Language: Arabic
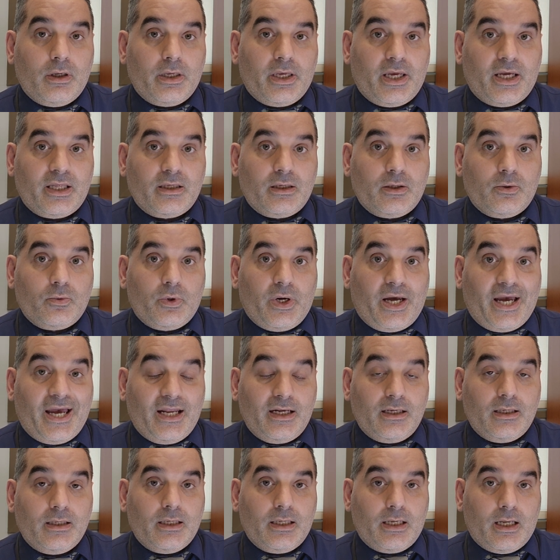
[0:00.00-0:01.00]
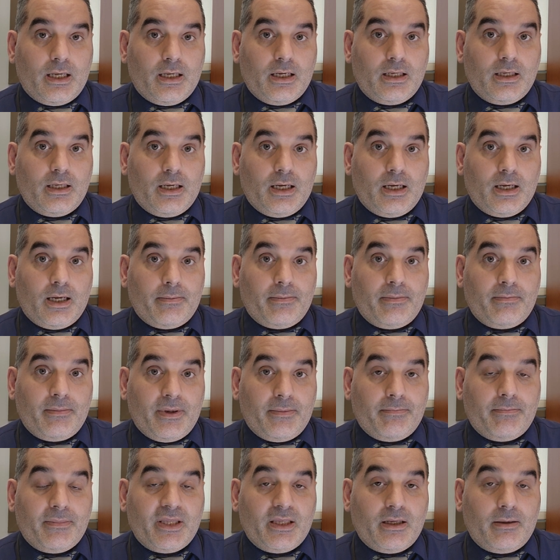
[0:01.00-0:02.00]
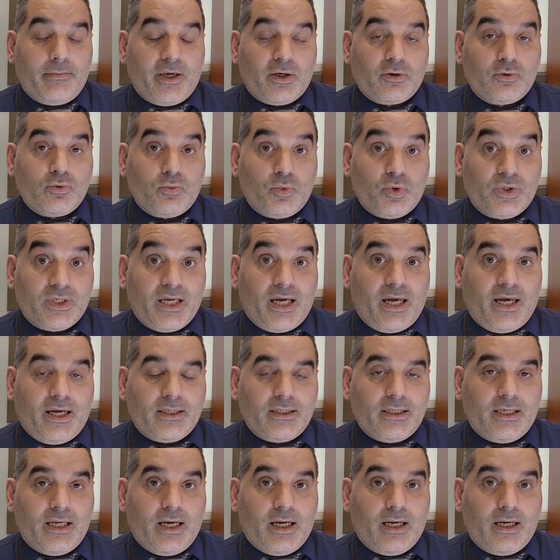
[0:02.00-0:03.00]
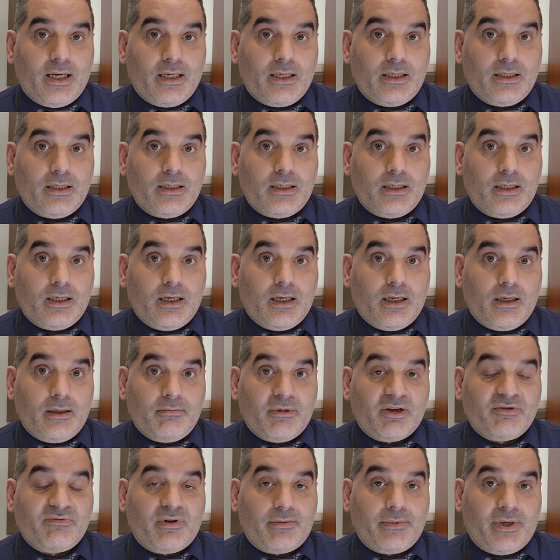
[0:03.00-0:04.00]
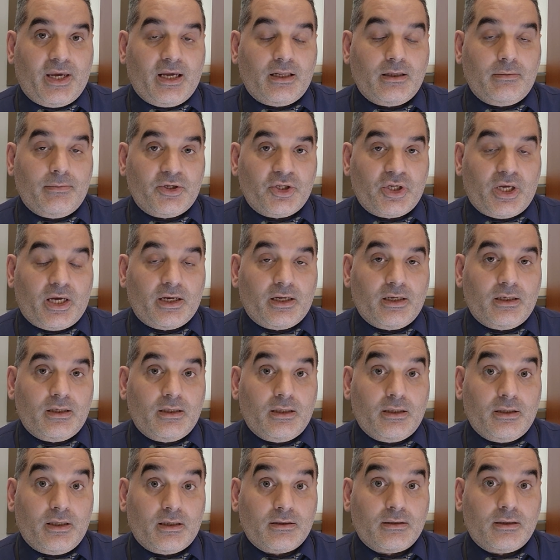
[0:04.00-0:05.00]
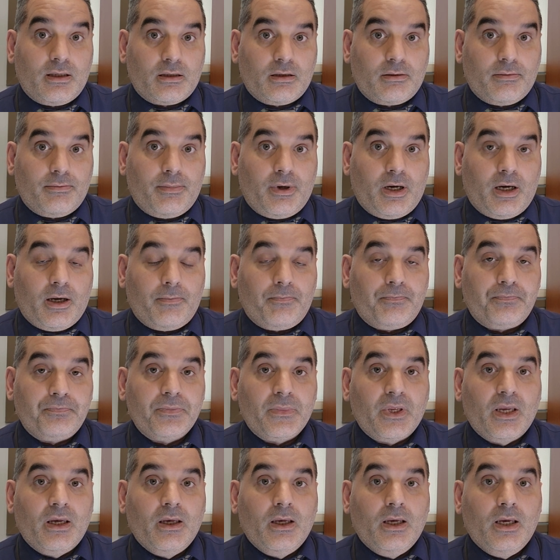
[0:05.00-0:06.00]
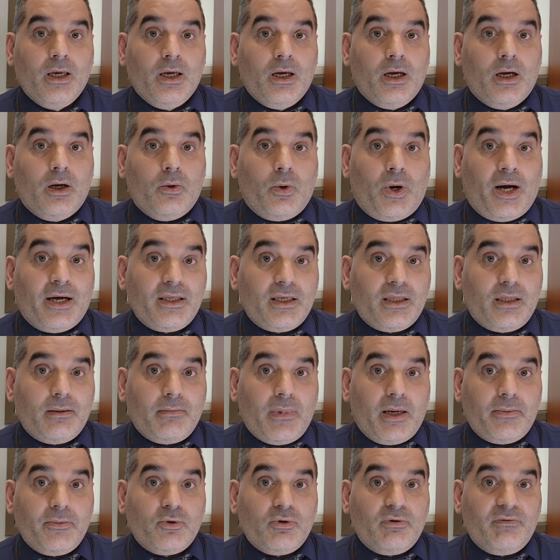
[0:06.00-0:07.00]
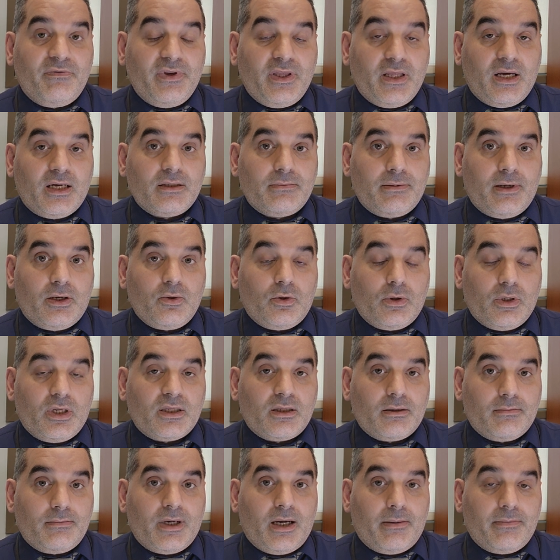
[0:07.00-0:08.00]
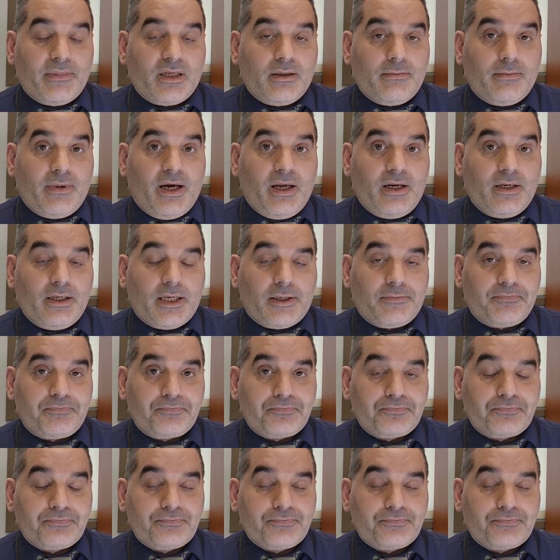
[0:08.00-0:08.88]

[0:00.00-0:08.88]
يعني هو حل بدل ما يكون مساعد للمشفى بحل مشاكل نقص الاطباء وعاده ما بيكون في نقص بهدول الاطباء مثل ما قلنا